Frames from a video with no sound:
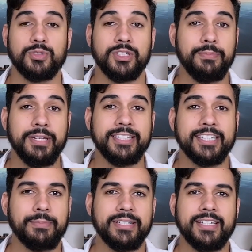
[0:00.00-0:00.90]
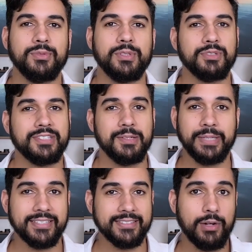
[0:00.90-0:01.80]
CDB nada mais é do que você
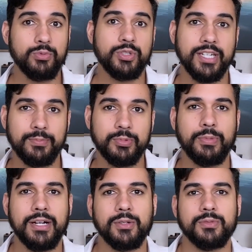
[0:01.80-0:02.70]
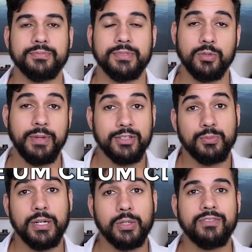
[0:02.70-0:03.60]
emprestar um dinheiro para o banco. Isso mesmo,
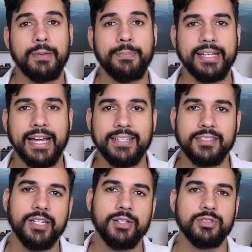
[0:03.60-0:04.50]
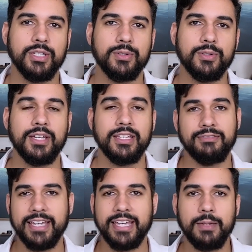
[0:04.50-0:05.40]
o banco vai pegar esse dinheiro seu e
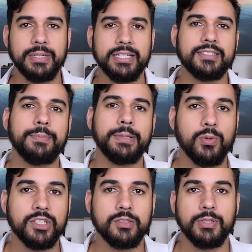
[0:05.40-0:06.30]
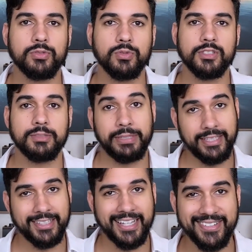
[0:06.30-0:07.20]
vai reemprestar para outras pessoas, mas
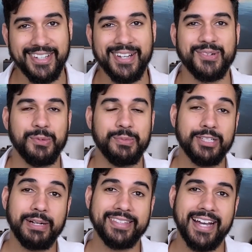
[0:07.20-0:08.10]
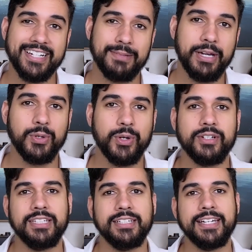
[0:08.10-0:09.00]
é claro, cobrando uma taxa maior
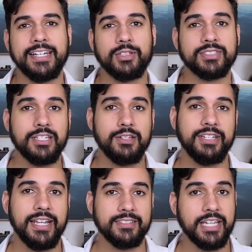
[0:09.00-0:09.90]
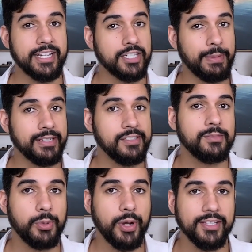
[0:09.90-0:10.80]
e ganhando essa diferença que é chamada de
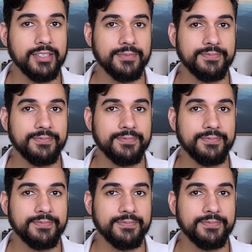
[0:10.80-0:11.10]
spread.